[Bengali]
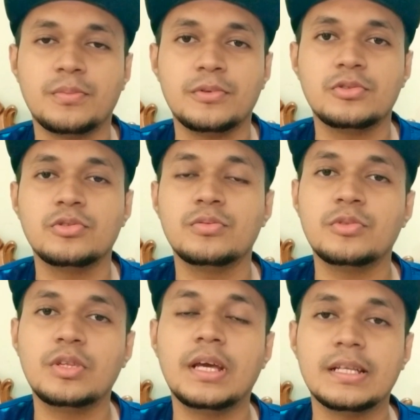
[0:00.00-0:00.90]
সবকিছুর
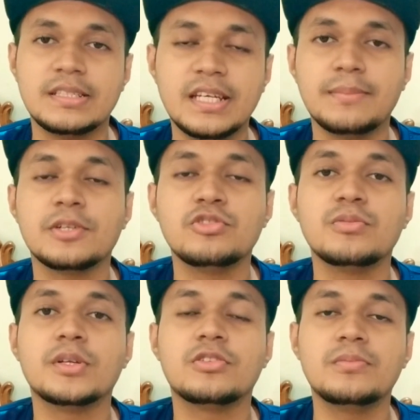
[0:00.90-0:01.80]
মধ্যে আজকে আমরা
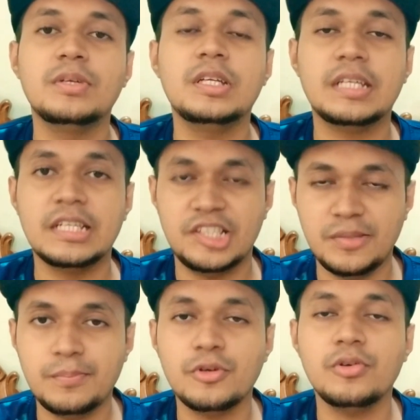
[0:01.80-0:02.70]
শুধুমাত্র মি টেন
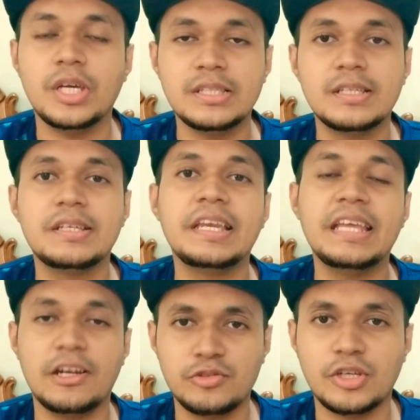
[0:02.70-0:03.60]
টি প্রো এই সেটটি
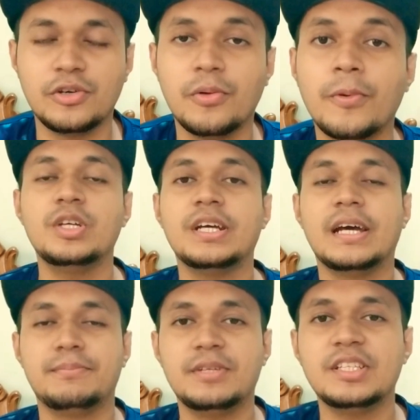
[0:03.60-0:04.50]
নিয়ে আলোচনা করব
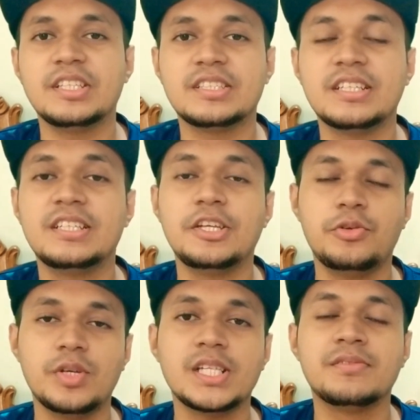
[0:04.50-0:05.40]
আপনারা দেখছেন
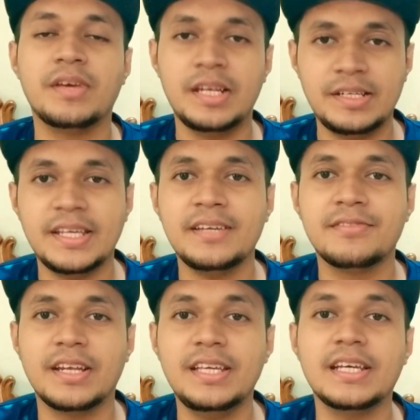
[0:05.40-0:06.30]
টিটুয়াস ভ্যালি টেক
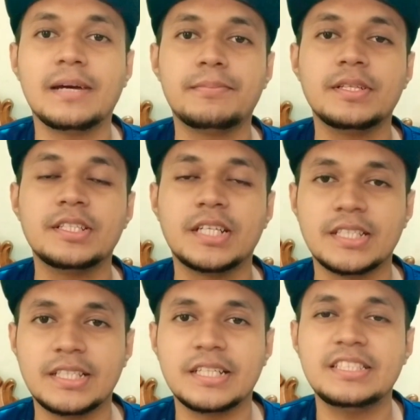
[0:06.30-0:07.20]
ভ্যালি আপনাদের
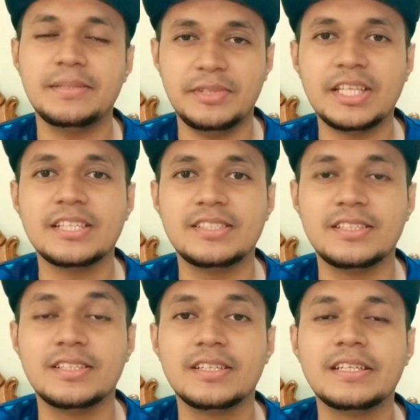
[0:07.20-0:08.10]
সাথে থাকছি আমি তাইসির